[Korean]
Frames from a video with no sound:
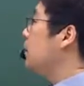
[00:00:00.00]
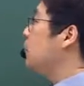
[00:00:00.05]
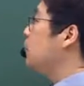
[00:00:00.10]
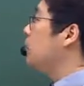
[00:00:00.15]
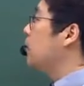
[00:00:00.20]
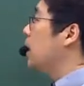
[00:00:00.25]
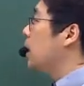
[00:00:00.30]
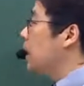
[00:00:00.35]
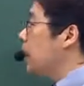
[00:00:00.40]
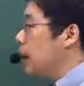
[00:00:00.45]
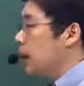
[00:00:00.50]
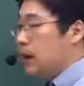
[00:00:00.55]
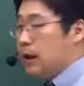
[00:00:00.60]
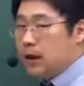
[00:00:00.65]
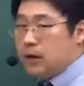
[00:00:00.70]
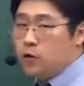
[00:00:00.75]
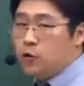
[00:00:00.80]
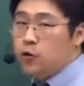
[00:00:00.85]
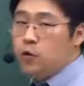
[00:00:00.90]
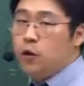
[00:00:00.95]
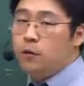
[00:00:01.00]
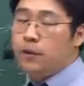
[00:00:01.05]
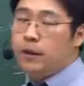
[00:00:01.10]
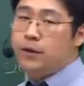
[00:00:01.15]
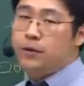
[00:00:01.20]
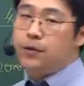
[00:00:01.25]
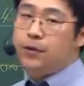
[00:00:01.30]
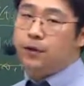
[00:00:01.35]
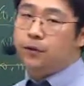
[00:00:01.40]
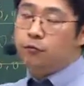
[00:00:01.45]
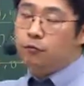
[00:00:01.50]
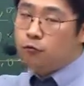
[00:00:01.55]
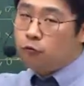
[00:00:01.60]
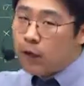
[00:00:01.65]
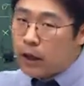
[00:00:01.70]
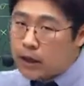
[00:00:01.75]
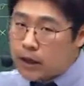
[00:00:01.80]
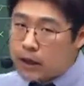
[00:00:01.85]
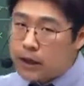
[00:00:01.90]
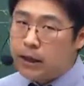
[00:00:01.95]
공간에 초점을 맞춰서 두
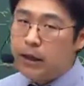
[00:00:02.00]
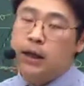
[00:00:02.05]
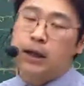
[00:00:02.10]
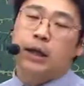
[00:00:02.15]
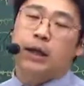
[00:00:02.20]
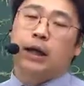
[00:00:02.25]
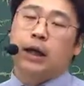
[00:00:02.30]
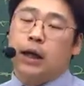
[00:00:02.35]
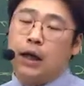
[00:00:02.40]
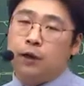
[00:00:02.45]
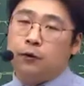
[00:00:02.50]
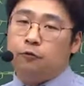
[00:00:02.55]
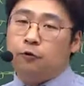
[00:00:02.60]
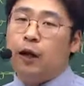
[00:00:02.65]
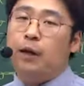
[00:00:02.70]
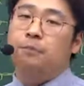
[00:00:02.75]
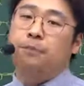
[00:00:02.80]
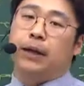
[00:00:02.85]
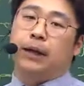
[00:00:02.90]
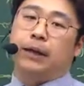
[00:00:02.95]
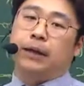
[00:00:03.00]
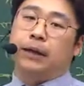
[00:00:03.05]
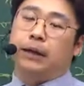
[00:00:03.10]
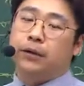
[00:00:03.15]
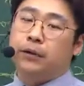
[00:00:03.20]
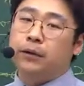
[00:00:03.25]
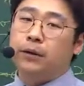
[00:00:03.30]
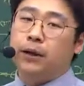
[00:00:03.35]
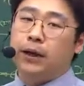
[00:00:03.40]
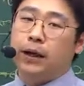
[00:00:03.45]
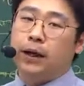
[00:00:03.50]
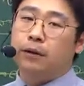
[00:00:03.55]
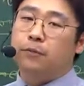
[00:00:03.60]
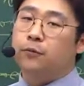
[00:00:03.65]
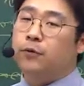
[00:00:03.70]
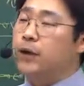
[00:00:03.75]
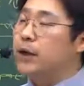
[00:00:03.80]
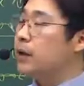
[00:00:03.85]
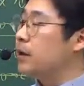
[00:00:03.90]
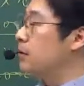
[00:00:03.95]
가지를 아, 융합한 형태가
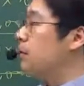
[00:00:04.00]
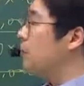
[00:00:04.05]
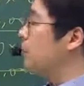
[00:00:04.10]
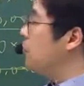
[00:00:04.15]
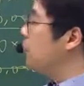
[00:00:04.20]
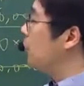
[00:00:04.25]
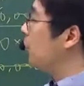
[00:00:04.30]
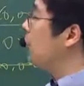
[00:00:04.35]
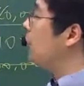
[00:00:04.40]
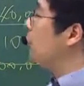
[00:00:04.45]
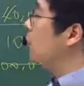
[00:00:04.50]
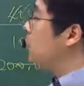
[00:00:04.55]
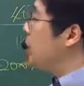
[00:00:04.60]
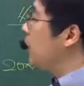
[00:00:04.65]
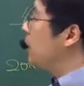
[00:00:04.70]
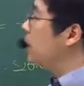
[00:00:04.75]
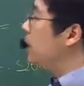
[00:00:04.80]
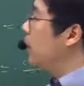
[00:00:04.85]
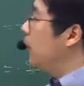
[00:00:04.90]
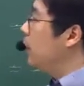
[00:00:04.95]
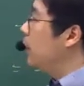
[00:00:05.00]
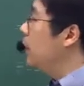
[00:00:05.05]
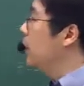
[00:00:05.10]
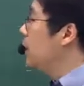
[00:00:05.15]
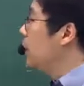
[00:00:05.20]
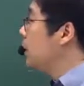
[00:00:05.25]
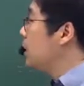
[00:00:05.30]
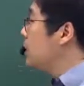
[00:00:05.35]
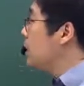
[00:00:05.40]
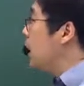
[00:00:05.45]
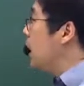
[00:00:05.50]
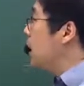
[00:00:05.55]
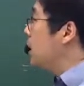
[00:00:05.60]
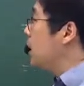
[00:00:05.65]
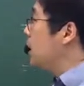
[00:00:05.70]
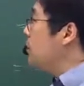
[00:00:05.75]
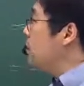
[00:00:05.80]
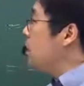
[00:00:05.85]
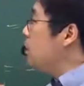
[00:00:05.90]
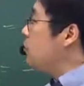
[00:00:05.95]
뭐냐라는 거죠. 최근에 자,
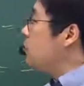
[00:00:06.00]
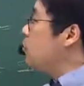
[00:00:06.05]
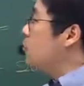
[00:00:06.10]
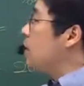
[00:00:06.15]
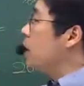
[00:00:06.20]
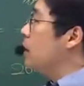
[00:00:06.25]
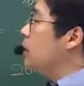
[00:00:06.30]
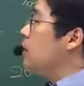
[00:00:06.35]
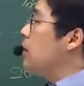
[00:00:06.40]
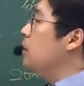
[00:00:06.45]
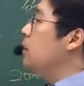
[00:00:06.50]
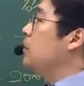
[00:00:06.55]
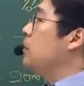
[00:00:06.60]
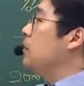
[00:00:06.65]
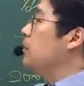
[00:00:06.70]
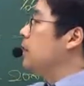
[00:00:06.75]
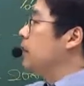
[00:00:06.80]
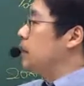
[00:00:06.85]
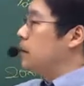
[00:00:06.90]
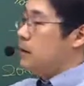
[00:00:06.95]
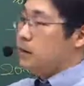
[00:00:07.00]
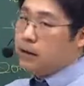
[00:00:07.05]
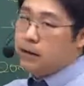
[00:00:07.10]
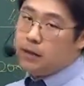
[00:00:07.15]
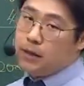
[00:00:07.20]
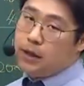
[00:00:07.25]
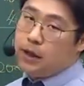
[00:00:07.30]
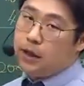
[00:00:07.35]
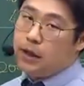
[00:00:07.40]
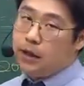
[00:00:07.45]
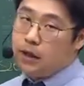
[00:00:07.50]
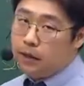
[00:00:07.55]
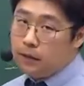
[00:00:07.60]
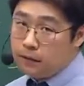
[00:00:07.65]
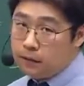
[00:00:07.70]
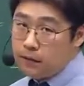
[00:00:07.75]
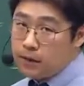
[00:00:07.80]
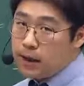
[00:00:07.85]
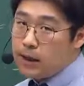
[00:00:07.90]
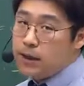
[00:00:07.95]
삼 차원 공간을 뛰어넘는 자,
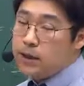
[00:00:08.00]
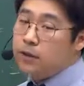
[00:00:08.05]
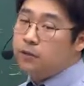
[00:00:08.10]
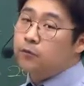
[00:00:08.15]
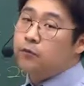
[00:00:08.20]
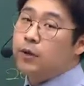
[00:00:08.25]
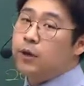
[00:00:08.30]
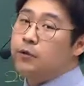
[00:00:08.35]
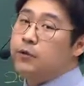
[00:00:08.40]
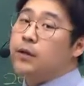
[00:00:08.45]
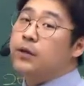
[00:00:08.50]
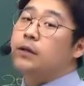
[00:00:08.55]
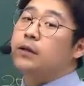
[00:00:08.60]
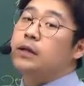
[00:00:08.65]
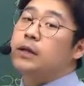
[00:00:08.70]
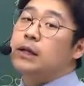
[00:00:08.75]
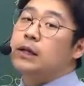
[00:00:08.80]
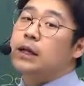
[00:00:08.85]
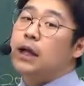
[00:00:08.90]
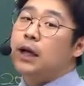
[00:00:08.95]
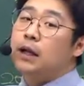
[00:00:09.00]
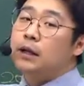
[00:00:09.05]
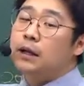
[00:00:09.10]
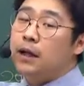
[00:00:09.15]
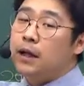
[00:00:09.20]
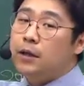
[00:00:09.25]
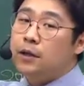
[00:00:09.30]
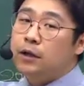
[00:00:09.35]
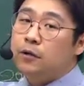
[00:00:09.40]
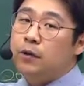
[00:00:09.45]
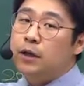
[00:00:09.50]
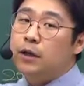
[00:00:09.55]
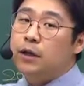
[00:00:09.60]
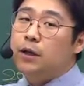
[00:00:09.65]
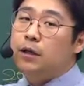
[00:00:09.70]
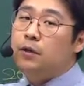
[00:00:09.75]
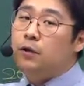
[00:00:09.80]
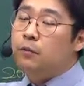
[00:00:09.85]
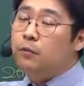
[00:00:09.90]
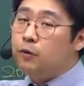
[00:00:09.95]
어떤 사 차원 공간, 즉 시간 개념을
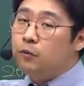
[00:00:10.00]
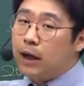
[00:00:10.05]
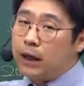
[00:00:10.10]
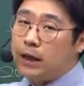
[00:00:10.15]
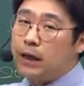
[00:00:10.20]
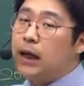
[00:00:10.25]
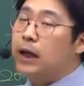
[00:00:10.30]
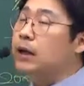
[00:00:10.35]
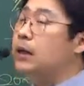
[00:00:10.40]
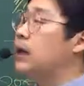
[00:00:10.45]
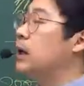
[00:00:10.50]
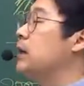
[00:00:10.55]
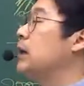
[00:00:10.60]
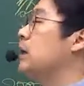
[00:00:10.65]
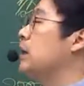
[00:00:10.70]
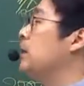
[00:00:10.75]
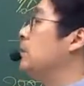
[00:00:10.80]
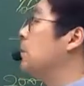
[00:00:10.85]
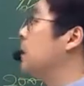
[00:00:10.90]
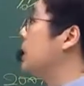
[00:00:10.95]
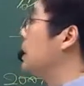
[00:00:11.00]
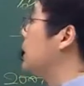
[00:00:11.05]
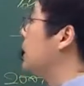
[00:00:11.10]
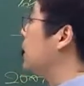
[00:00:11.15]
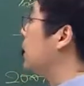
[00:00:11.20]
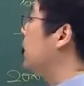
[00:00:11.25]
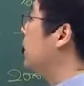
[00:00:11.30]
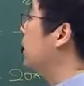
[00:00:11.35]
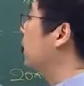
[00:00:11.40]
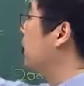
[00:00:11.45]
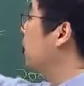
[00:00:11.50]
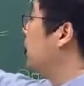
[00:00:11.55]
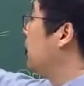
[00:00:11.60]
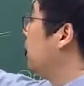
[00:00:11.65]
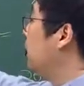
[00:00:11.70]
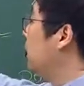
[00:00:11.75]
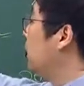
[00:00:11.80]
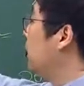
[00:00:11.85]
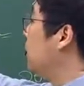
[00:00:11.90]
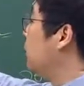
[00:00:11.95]
뛰어넘는 왔다 갔다 하는 개념들이 있어요.
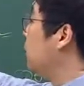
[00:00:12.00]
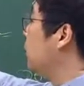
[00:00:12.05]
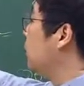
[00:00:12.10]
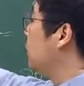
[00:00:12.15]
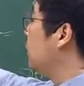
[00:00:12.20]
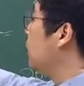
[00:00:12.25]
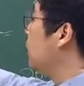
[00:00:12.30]
아, 무슨